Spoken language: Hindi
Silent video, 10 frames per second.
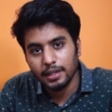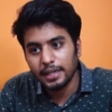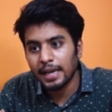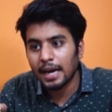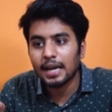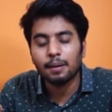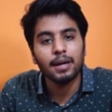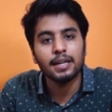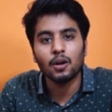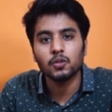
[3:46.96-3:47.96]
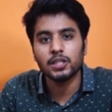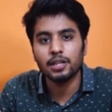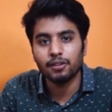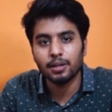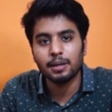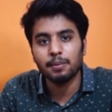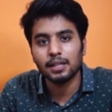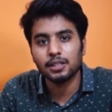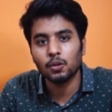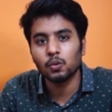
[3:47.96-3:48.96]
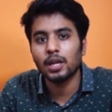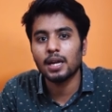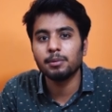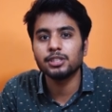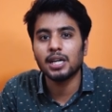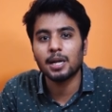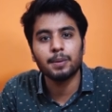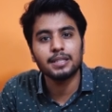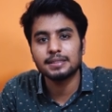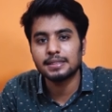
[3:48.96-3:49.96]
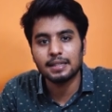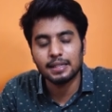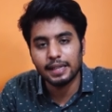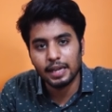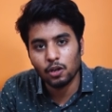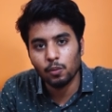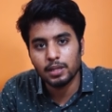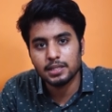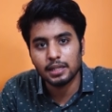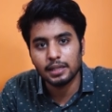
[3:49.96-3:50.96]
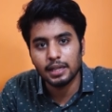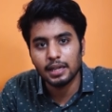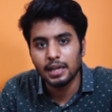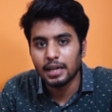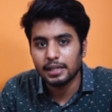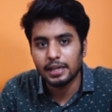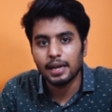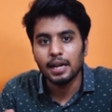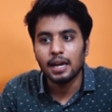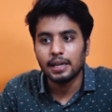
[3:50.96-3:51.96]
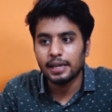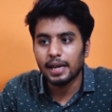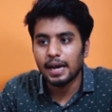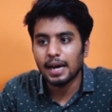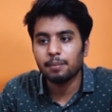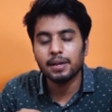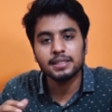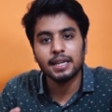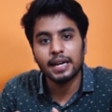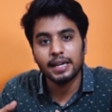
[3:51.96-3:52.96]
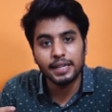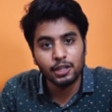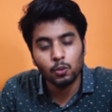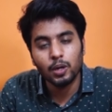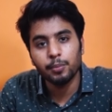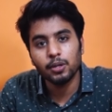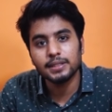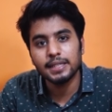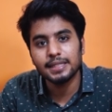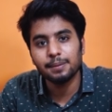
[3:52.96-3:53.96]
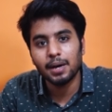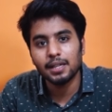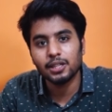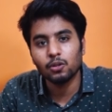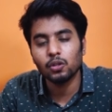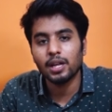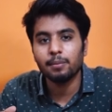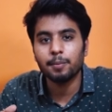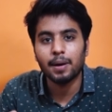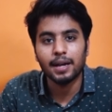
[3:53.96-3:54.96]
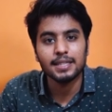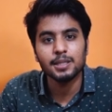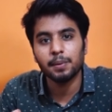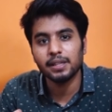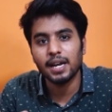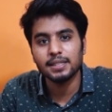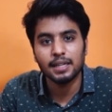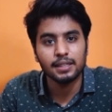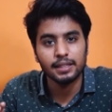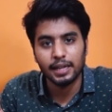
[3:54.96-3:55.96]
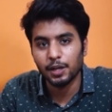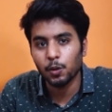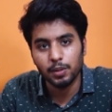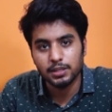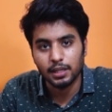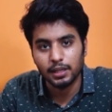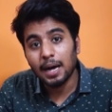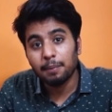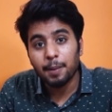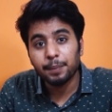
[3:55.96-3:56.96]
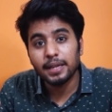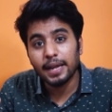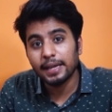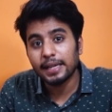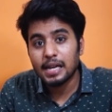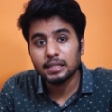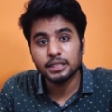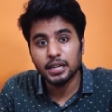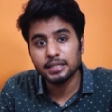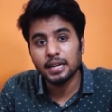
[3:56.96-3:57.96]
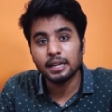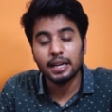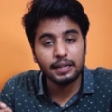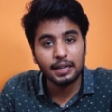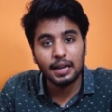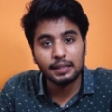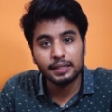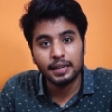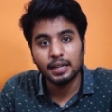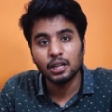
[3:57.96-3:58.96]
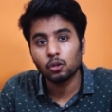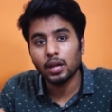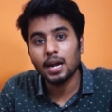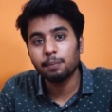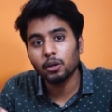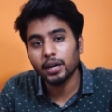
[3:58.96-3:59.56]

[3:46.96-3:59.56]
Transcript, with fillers: ठीक है अगर हमारी काउंसलिंग वन की बात करूँ तो यार हमें चार पाँच हज़ार तक देखने को मिल सकती है ये ठीक है अगर मैं इसकी कैटेगरी टू कंप्यूटर साइंस की बात करूँ तो यार हमें बारह से पंद्रह हज़ार तक देखने को मिल सकती है अब आपकी रैंक यार छः हज़ार के अंडर आती है तो यार आपको